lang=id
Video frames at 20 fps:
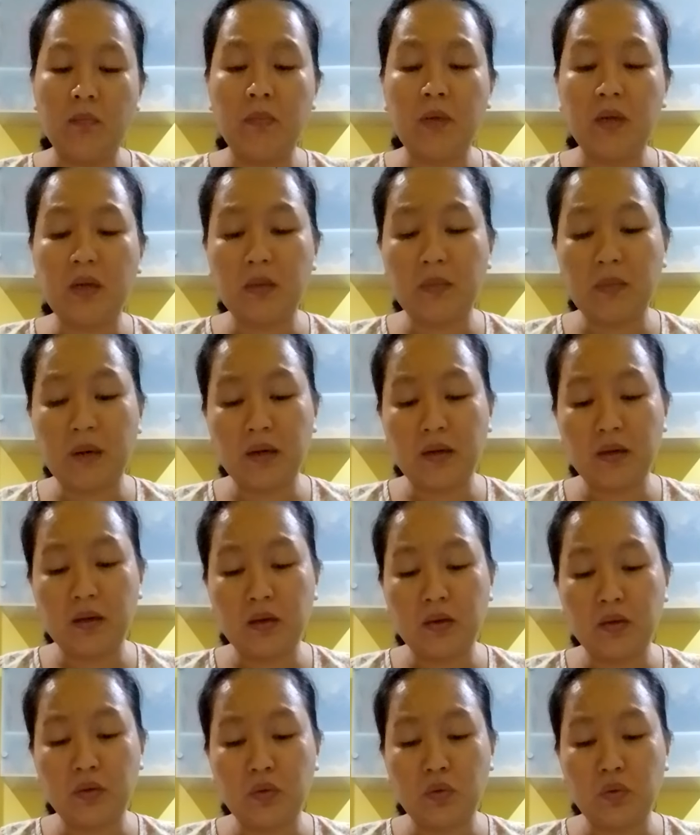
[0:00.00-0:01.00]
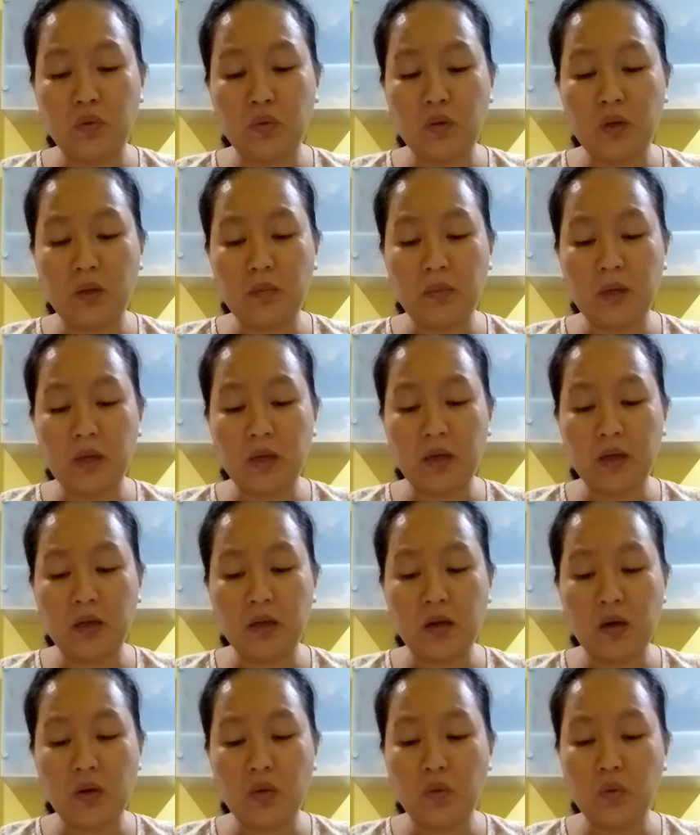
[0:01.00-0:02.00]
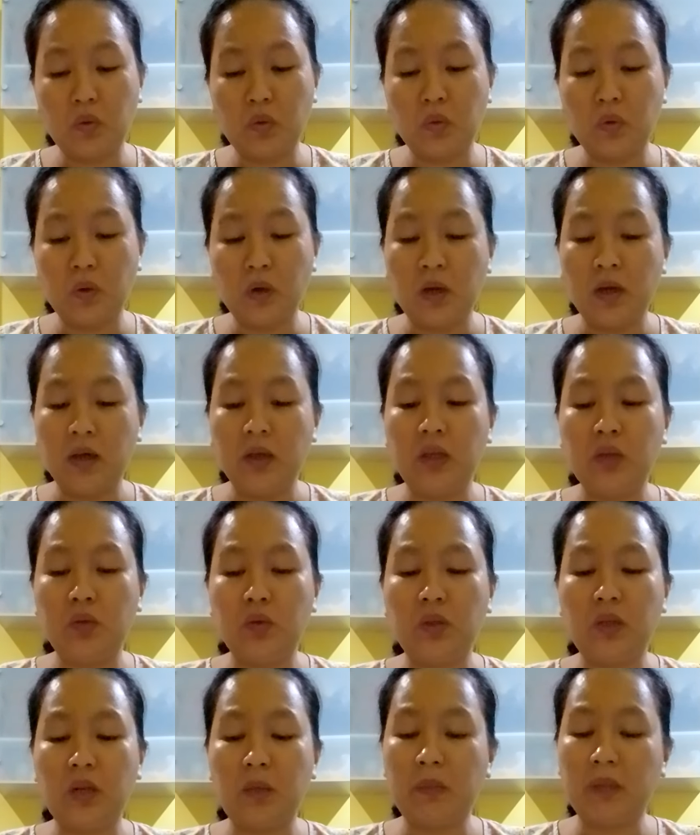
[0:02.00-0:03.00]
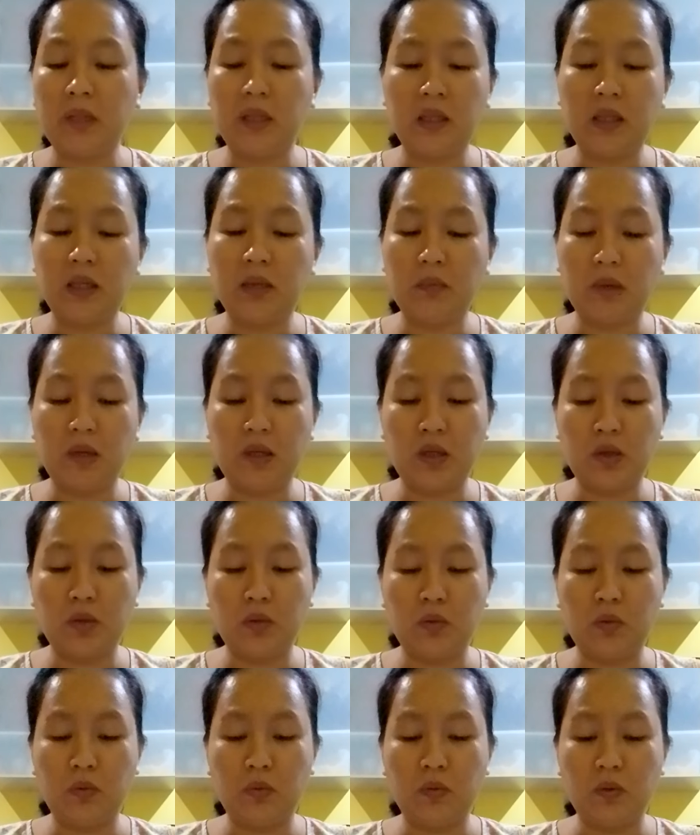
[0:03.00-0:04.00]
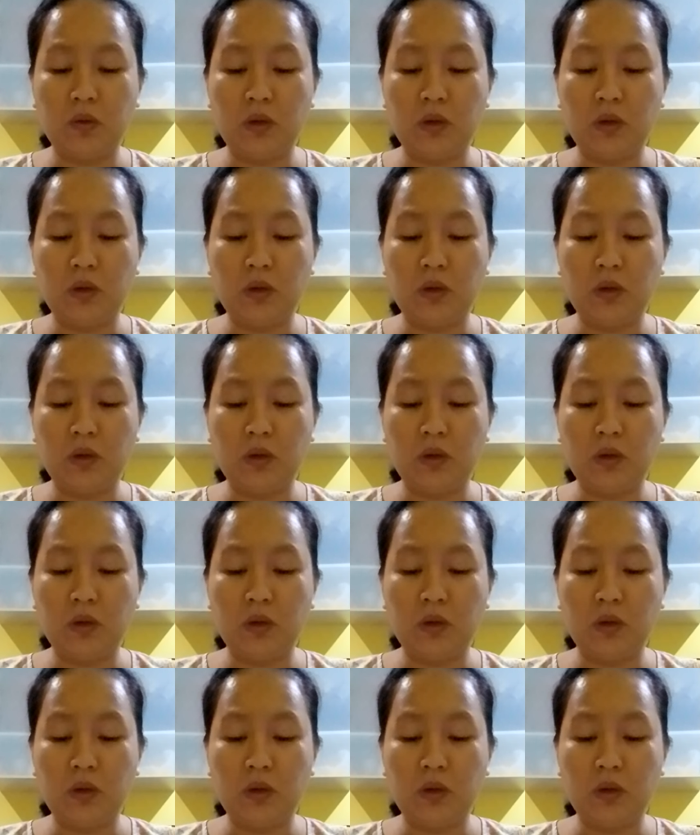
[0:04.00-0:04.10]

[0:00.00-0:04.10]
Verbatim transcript: bagaimana kedudukan mereka dahulu, itu tidak penting bagiku,